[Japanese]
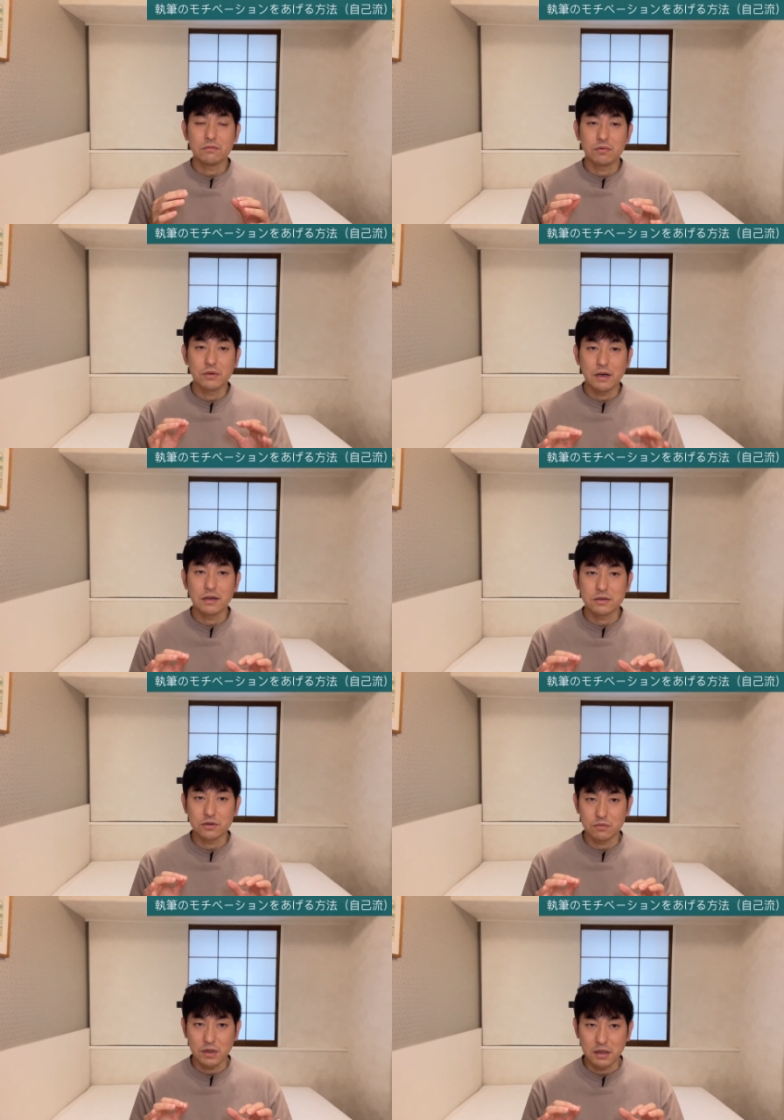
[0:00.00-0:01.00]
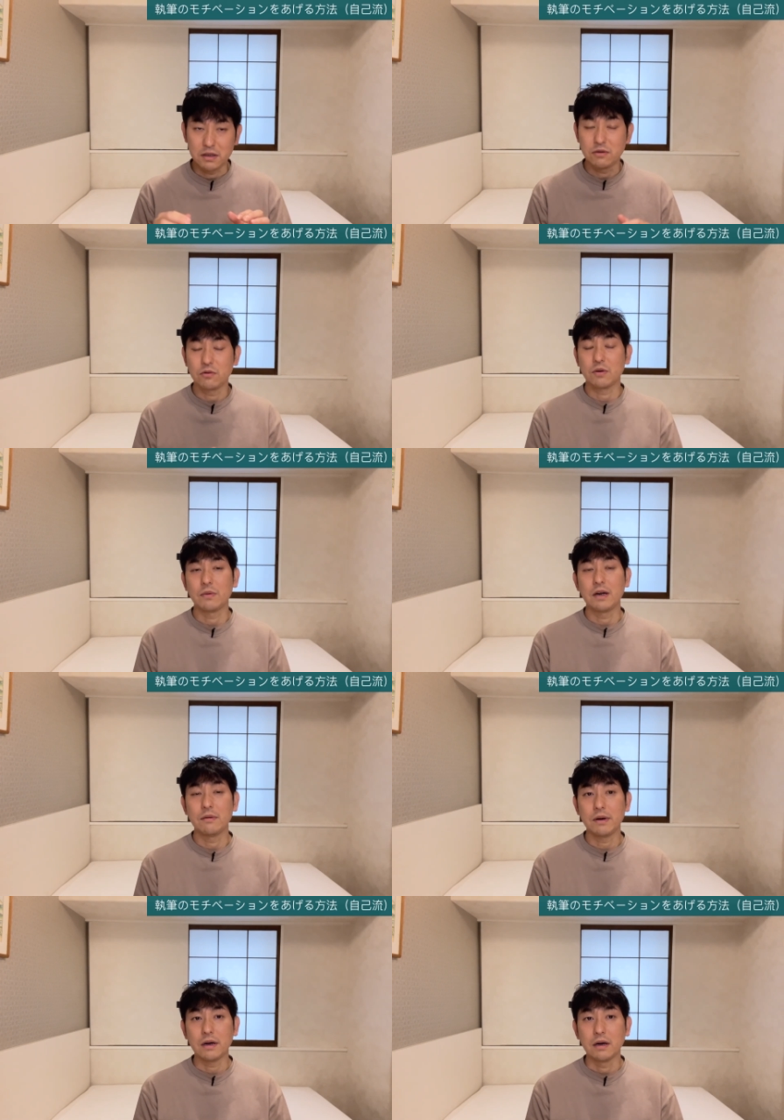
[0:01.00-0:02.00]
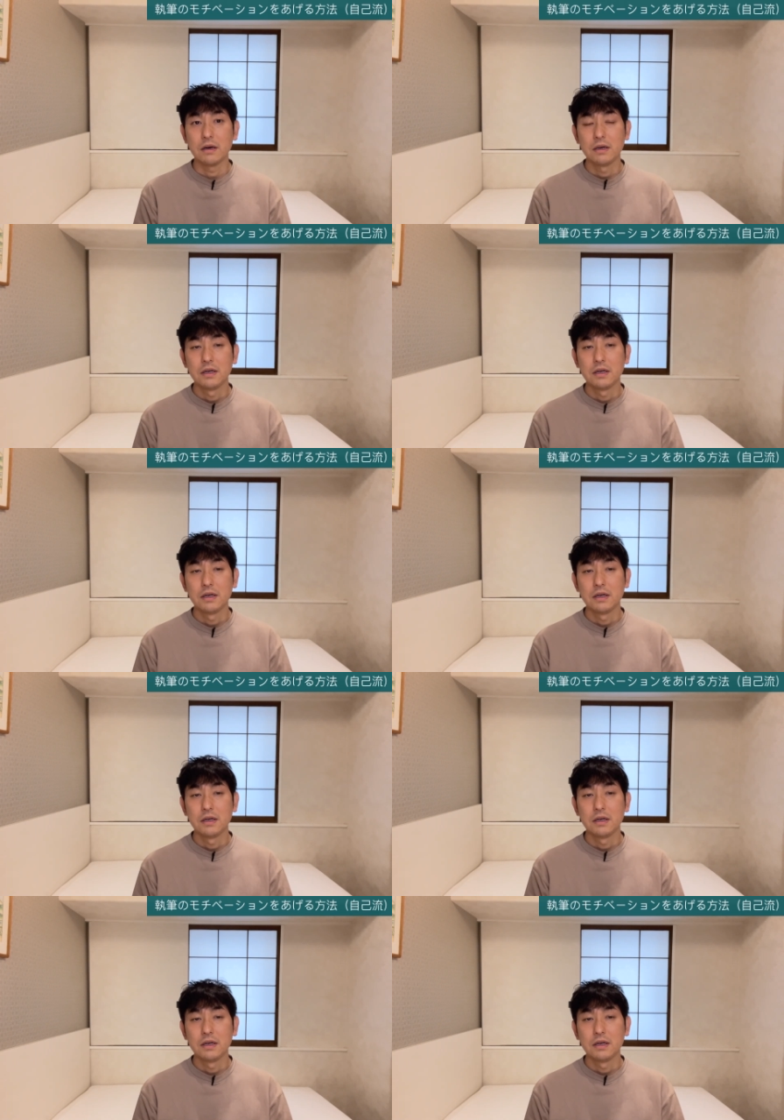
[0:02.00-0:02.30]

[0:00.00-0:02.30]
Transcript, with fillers: 筆が進まないっていう時もあれば